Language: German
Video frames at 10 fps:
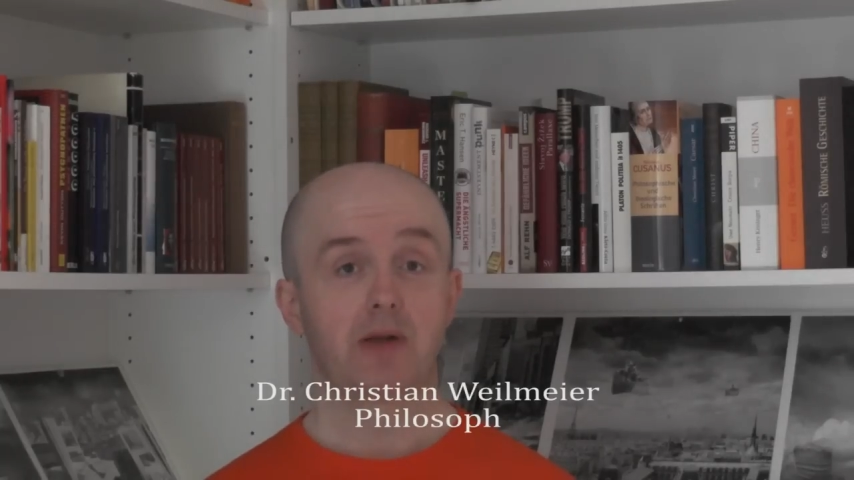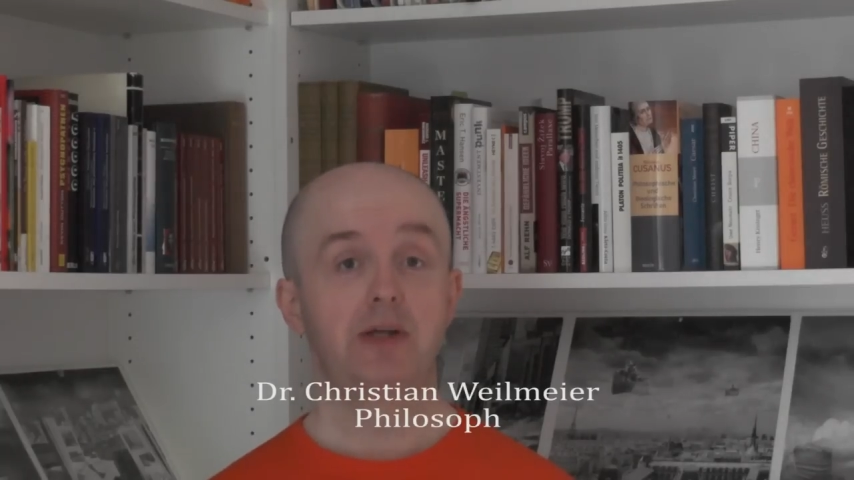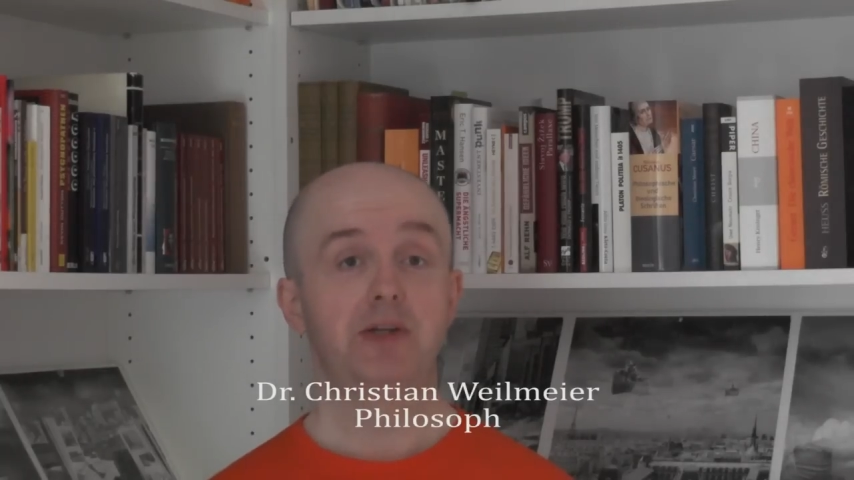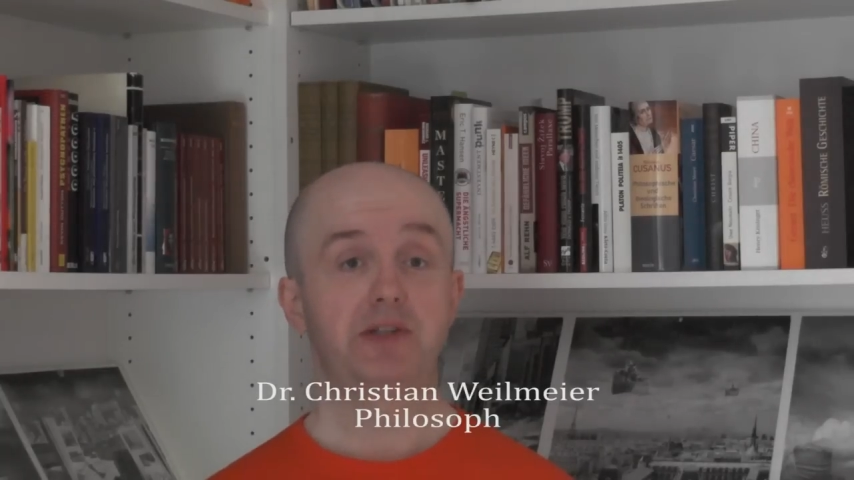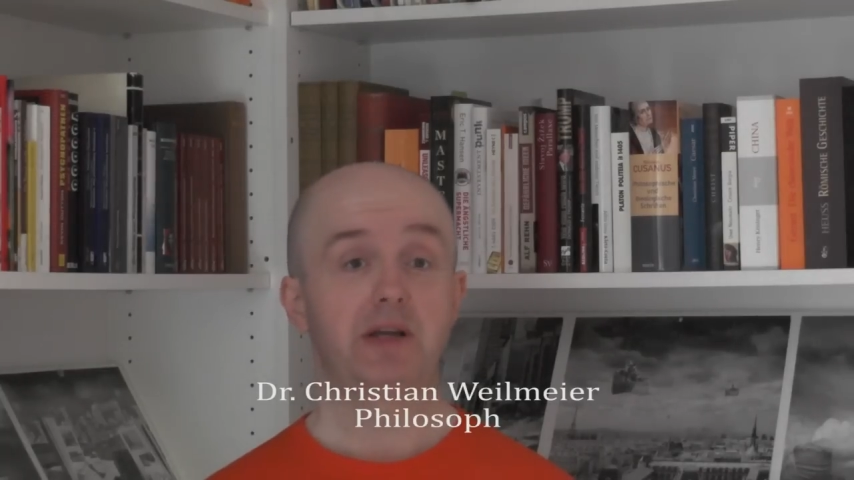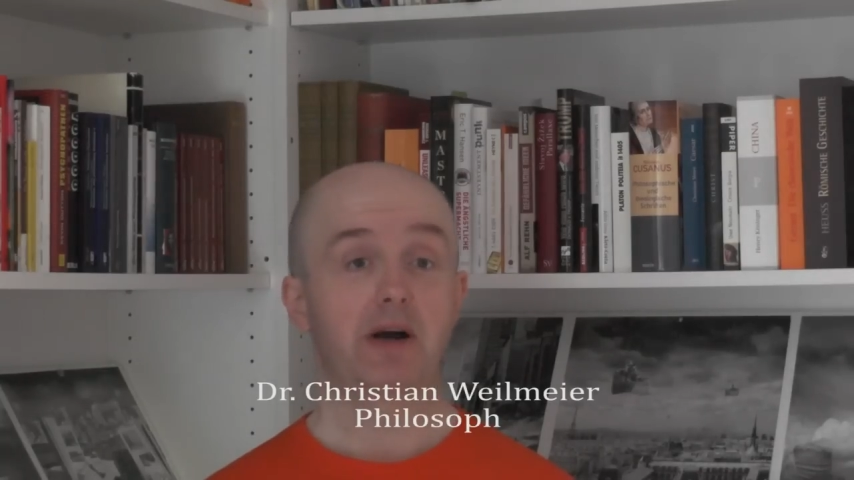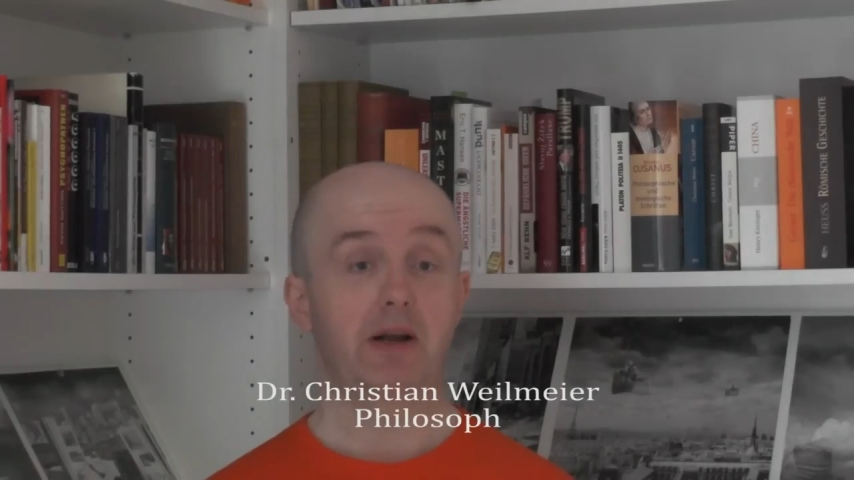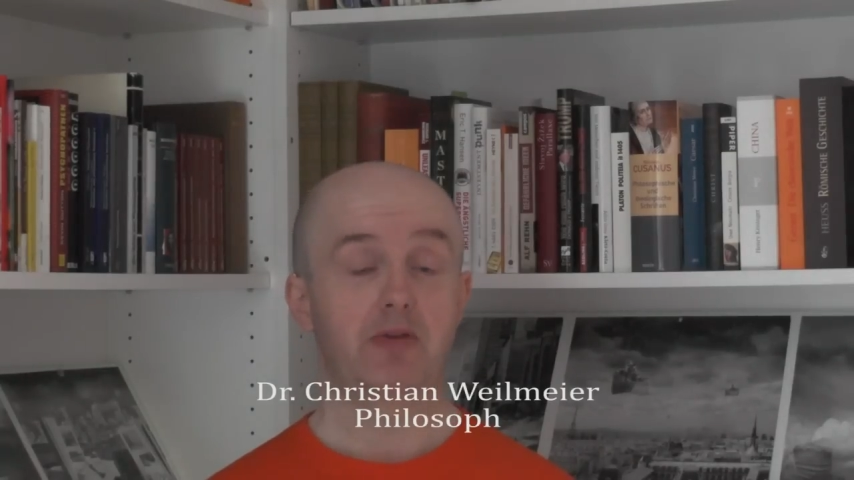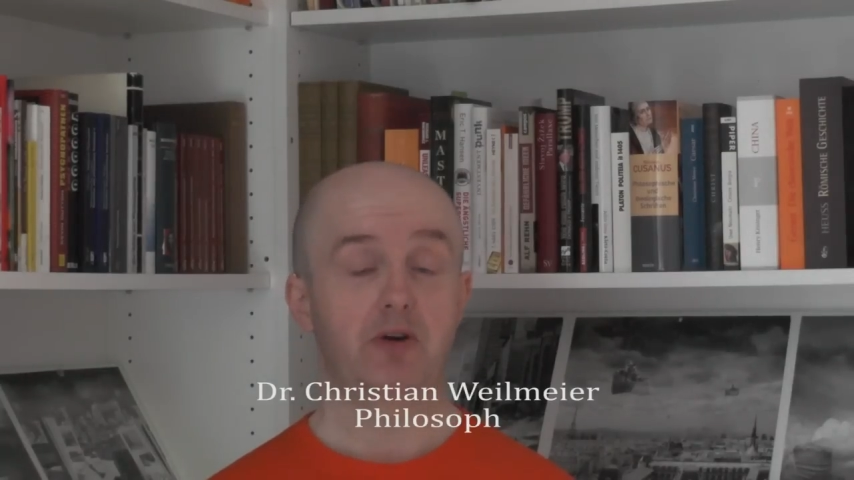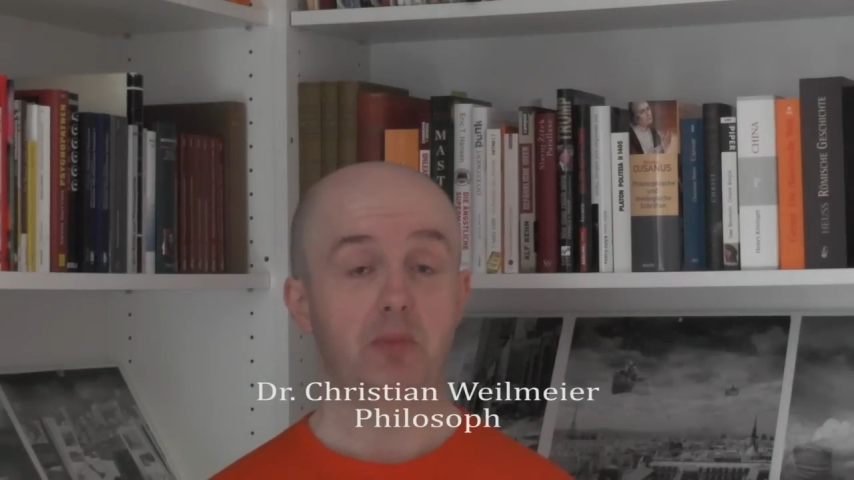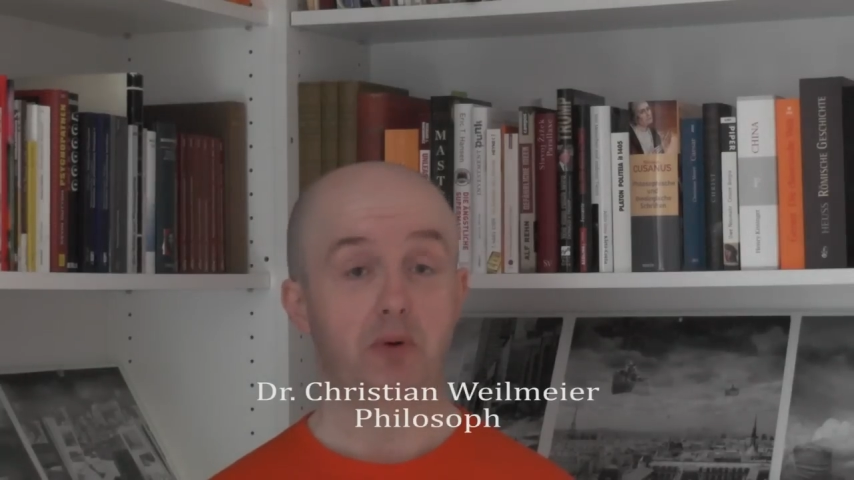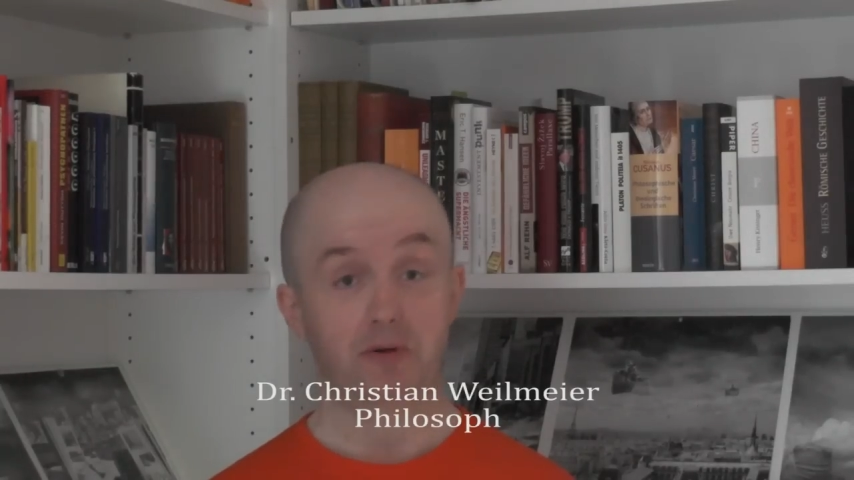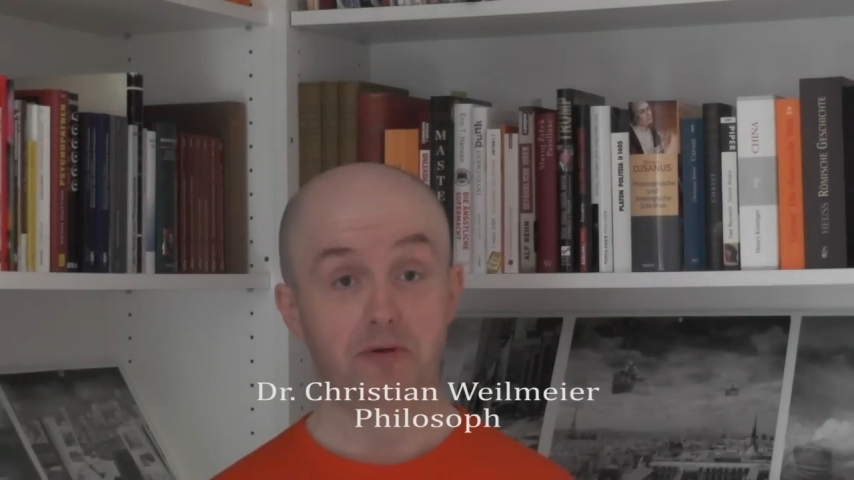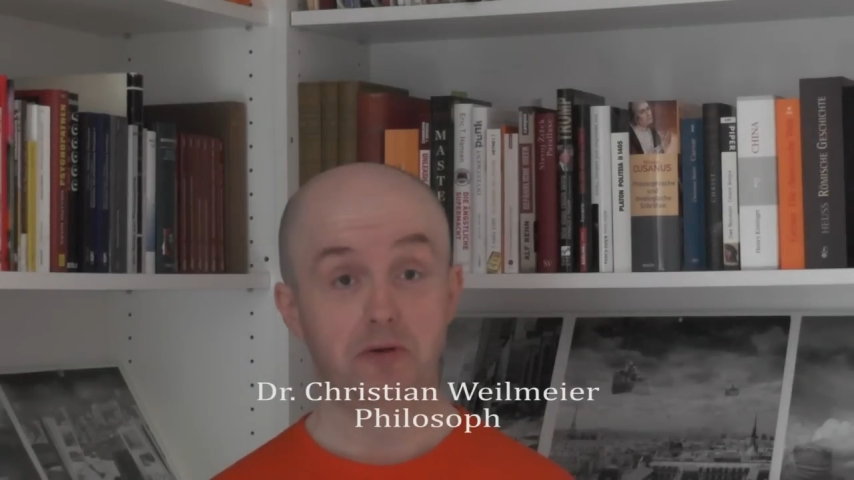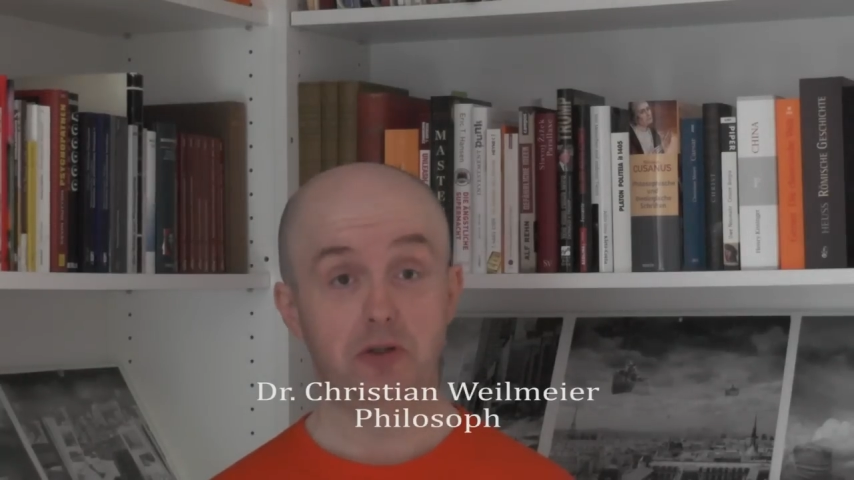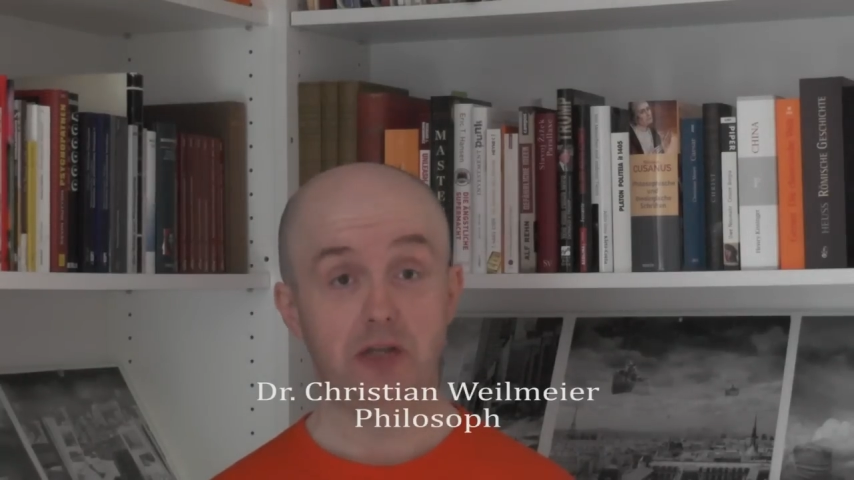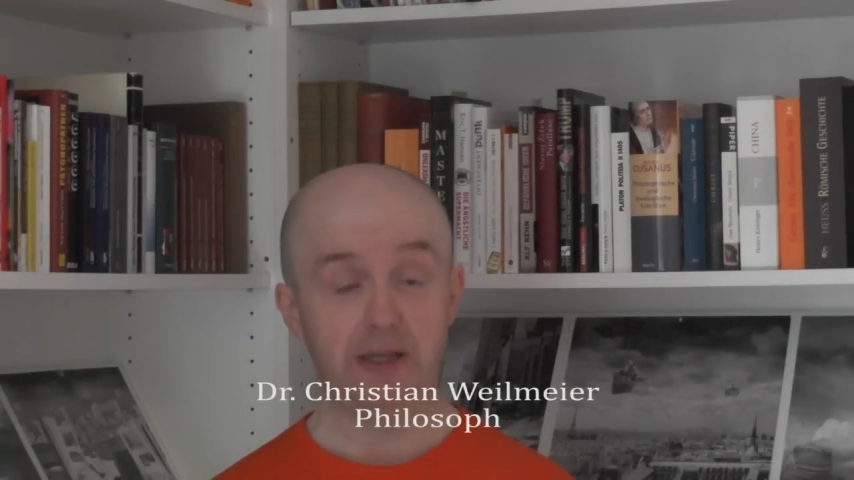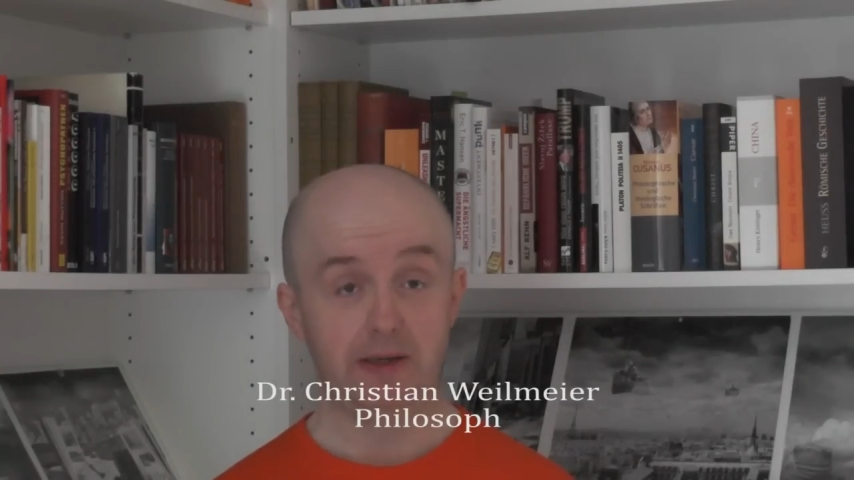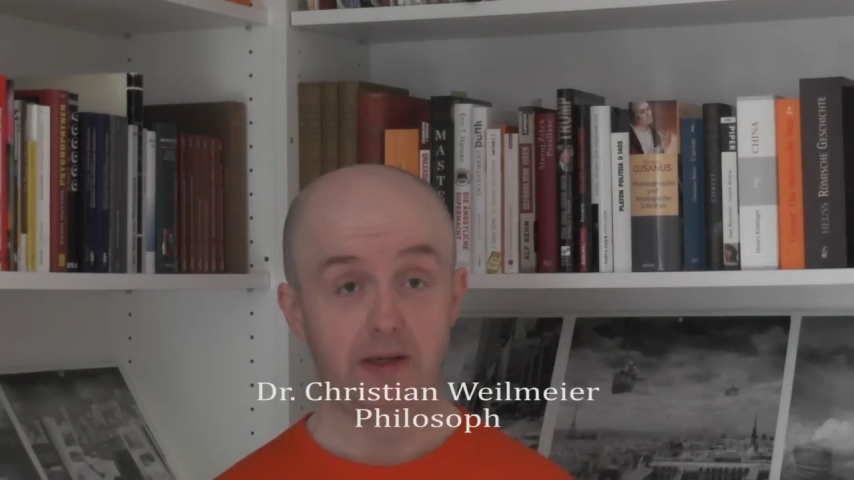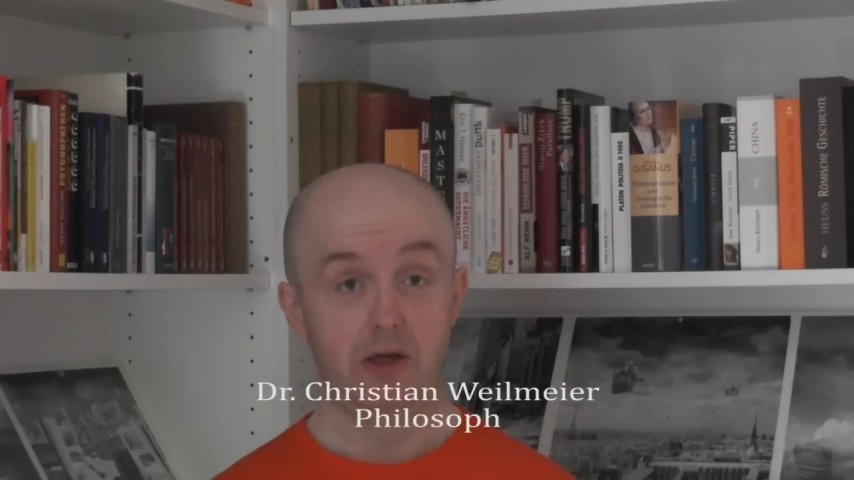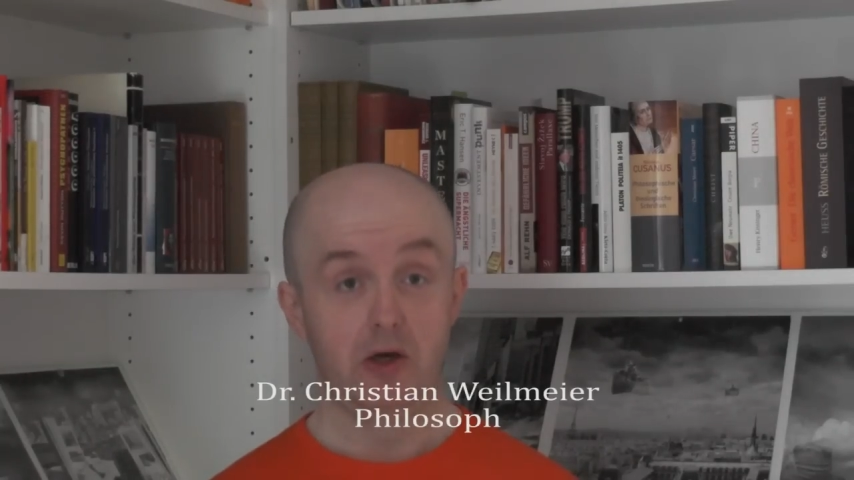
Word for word: die jetzt gerade vor der Prüfung stehen